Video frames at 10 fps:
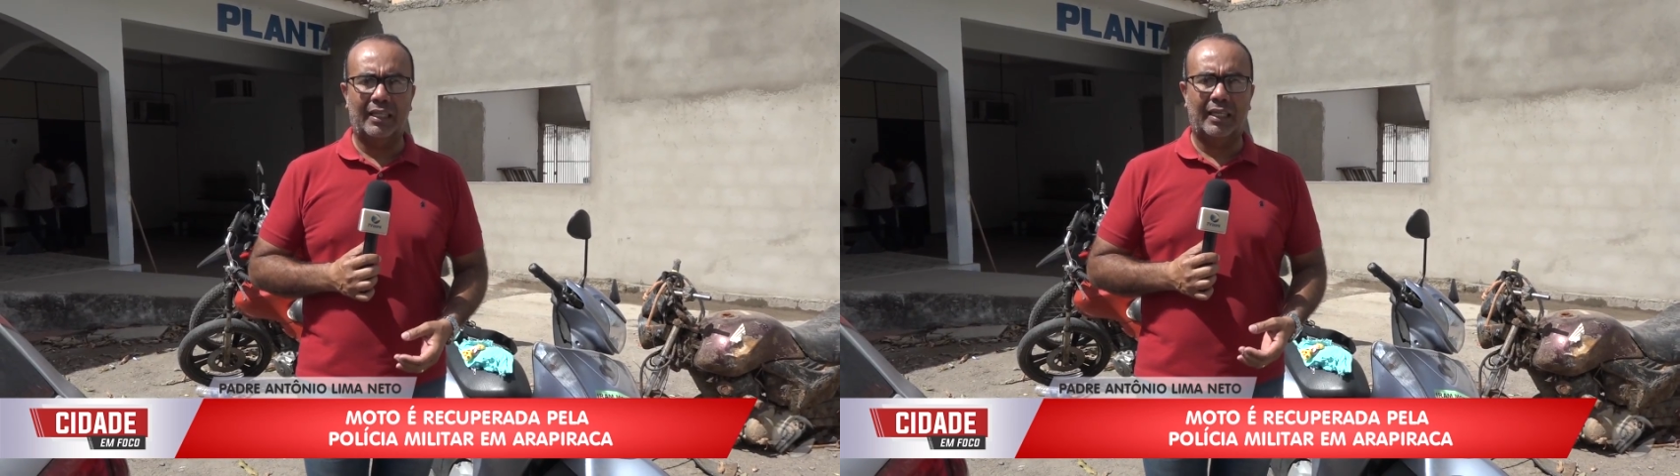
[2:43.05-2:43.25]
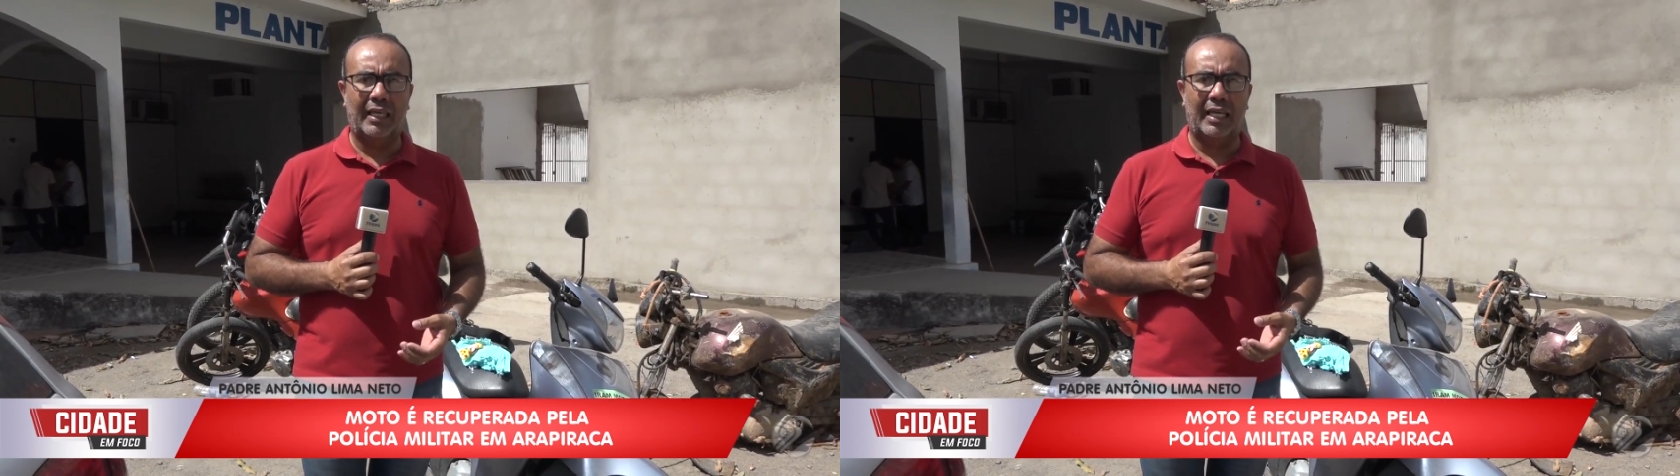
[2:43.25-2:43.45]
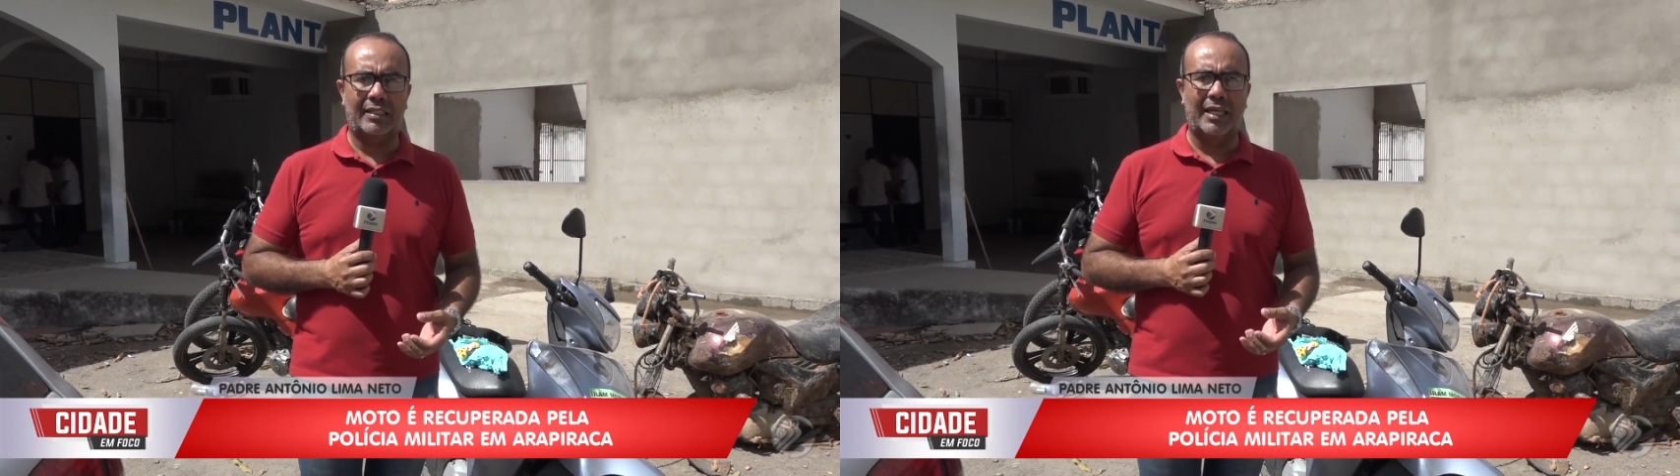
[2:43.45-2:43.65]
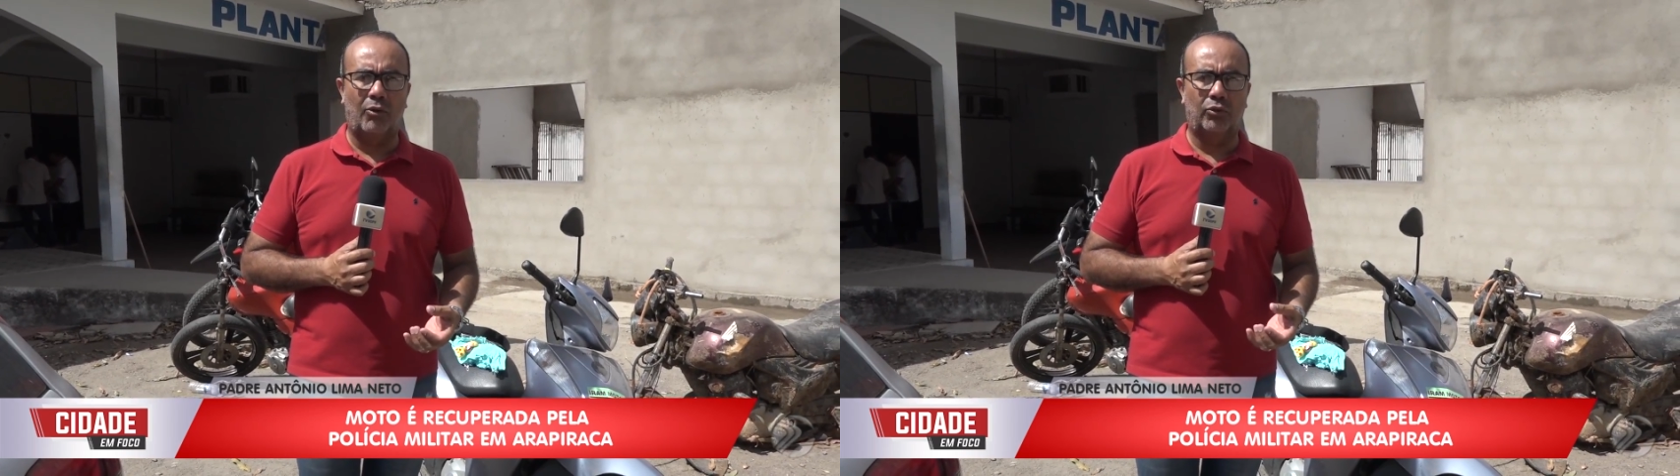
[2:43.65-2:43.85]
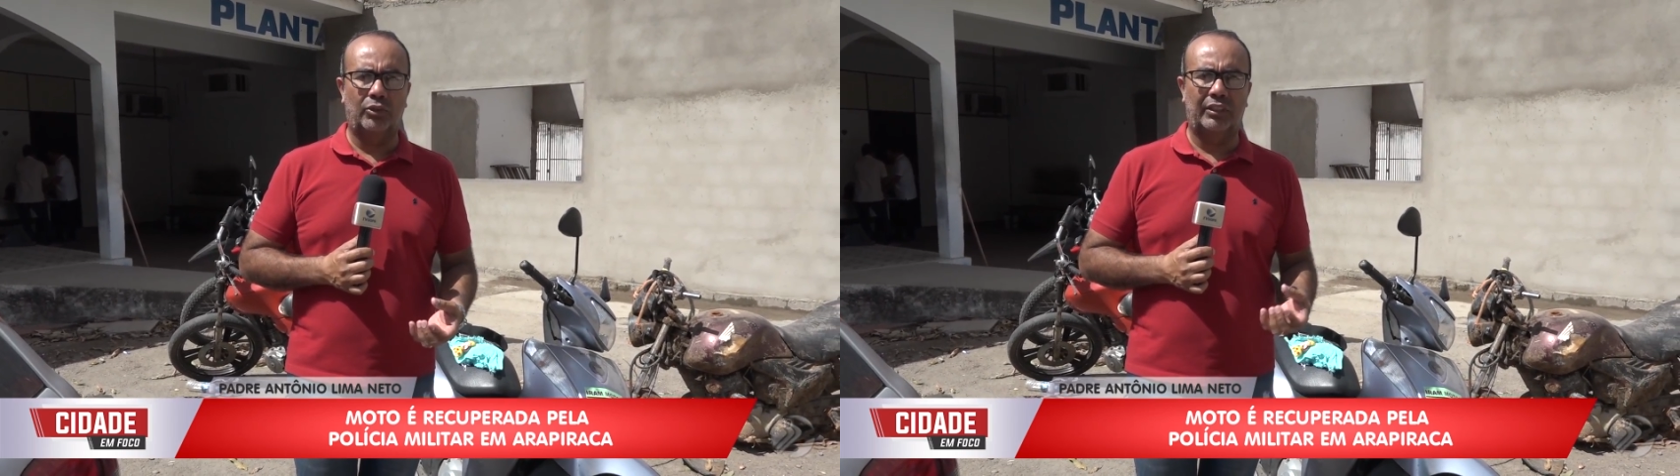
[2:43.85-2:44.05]
que é
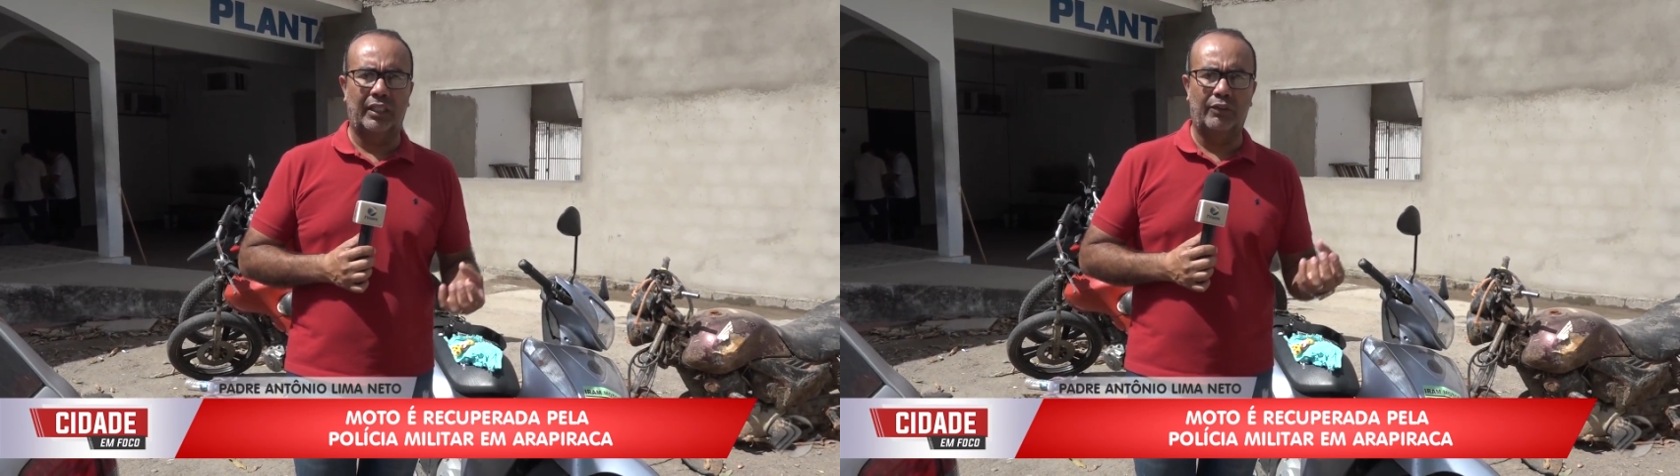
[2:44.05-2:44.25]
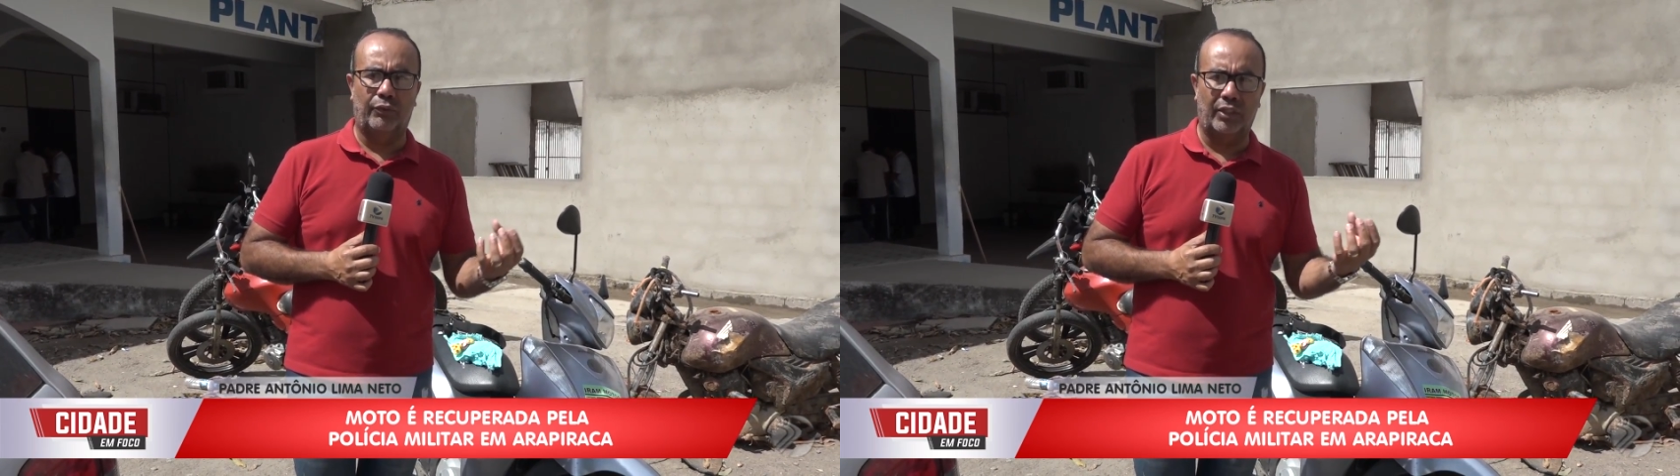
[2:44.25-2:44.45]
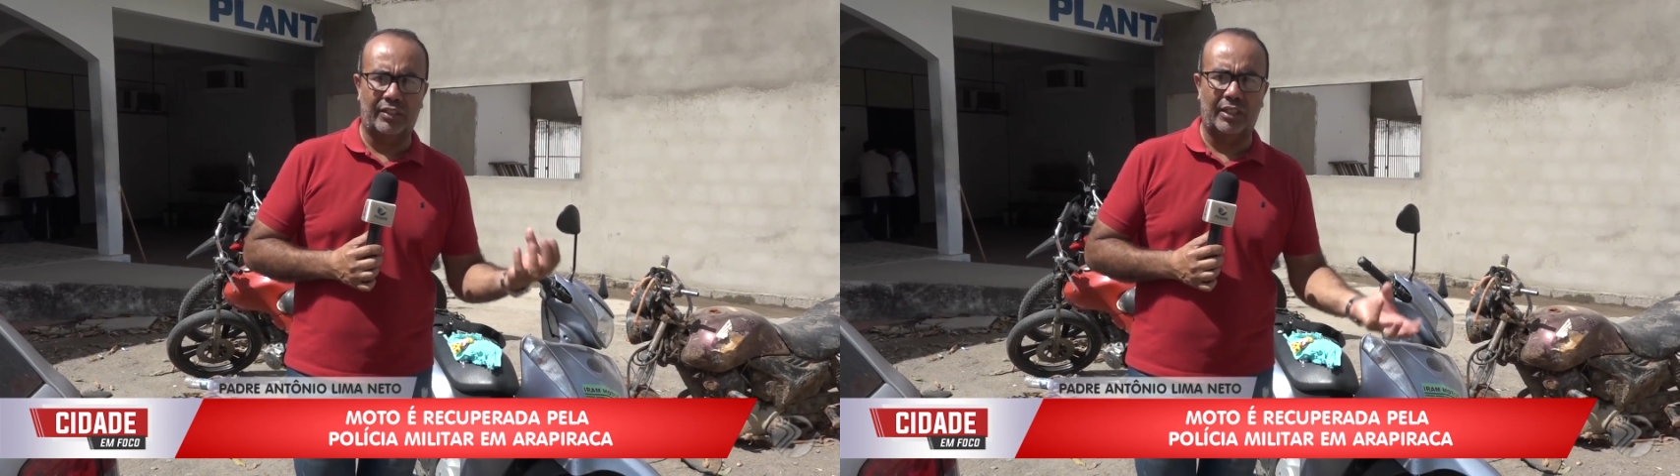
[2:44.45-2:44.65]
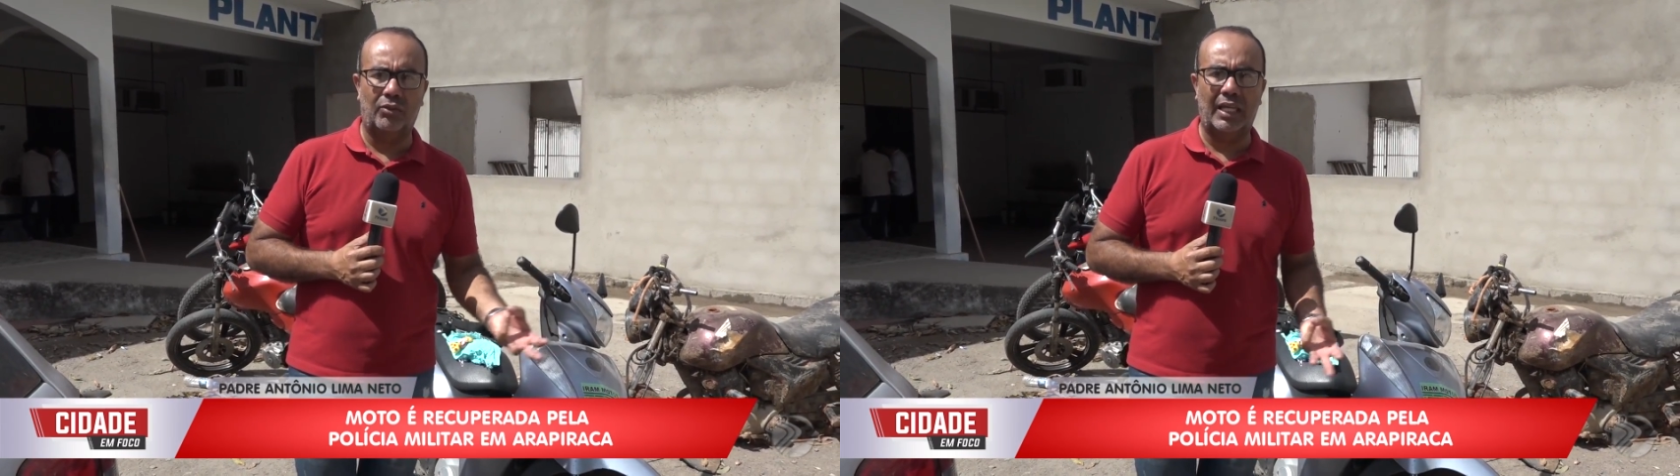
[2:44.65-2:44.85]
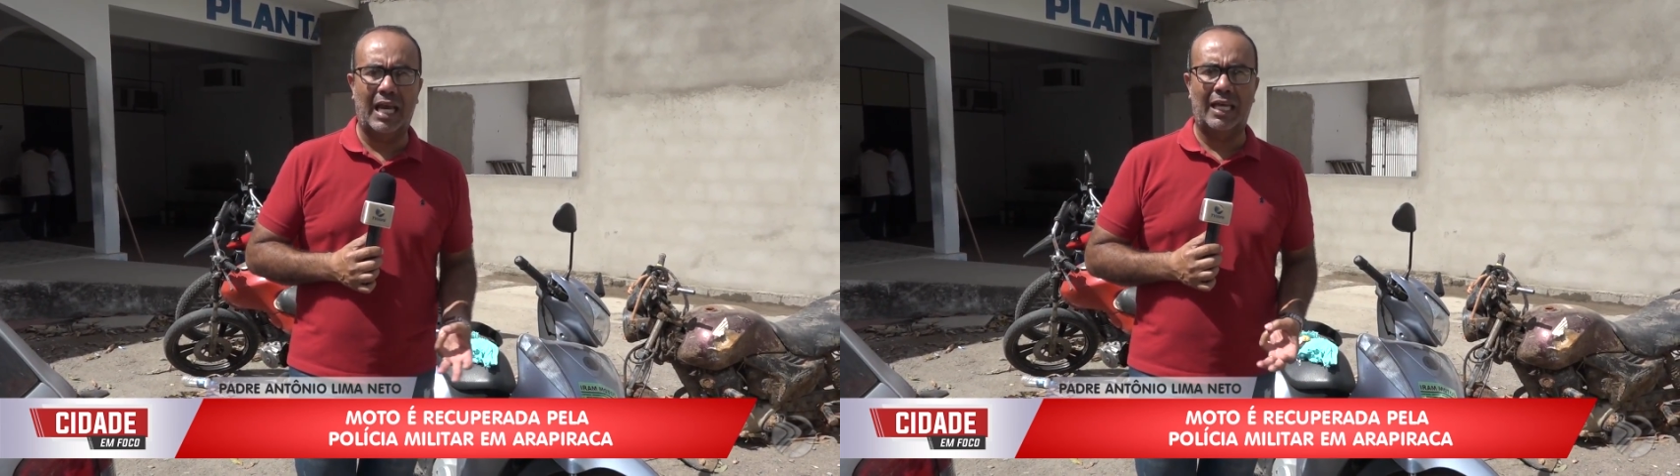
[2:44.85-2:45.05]
assalto de telefone
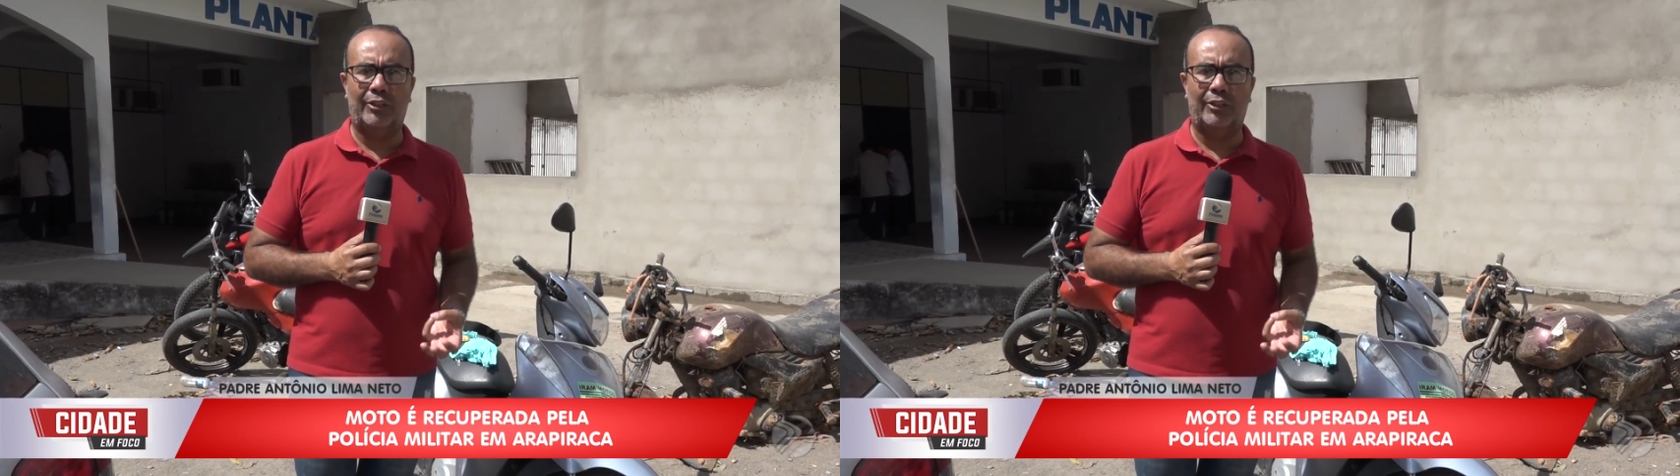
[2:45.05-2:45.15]
celular,